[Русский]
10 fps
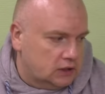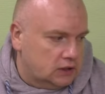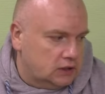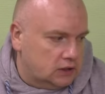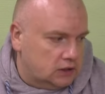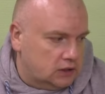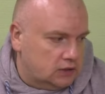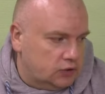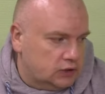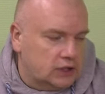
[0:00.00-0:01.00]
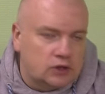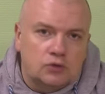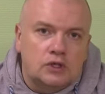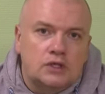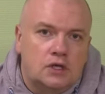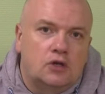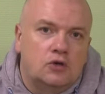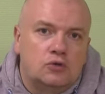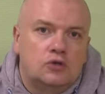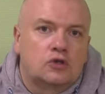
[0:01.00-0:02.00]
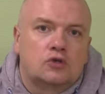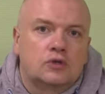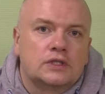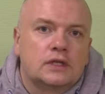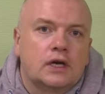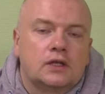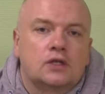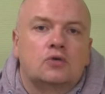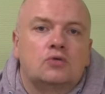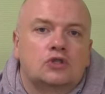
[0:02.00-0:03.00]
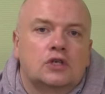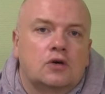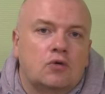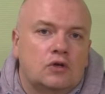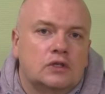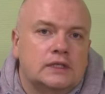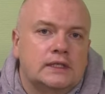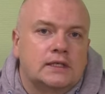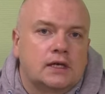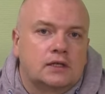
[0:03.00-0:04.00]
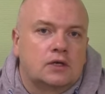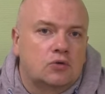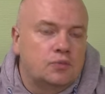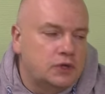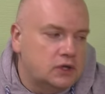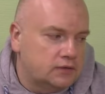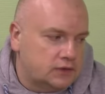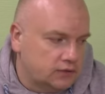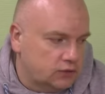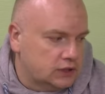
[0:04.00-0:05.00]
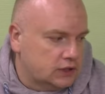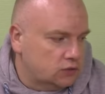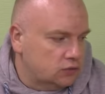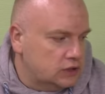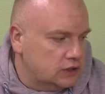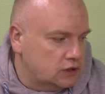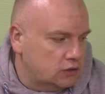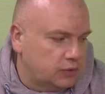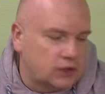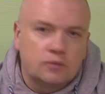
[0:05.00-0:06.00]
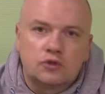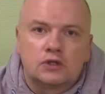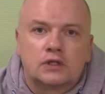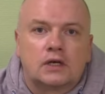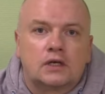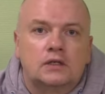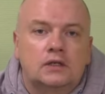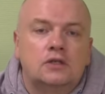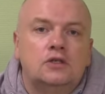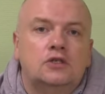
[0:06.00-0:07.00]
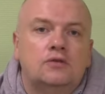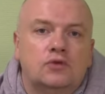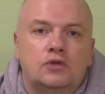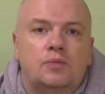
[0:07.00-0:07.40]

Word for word: э, вот за эту неделю люди, кто знает, их уже около десятка купили всего за одну неделю, потому что на рынке ничего не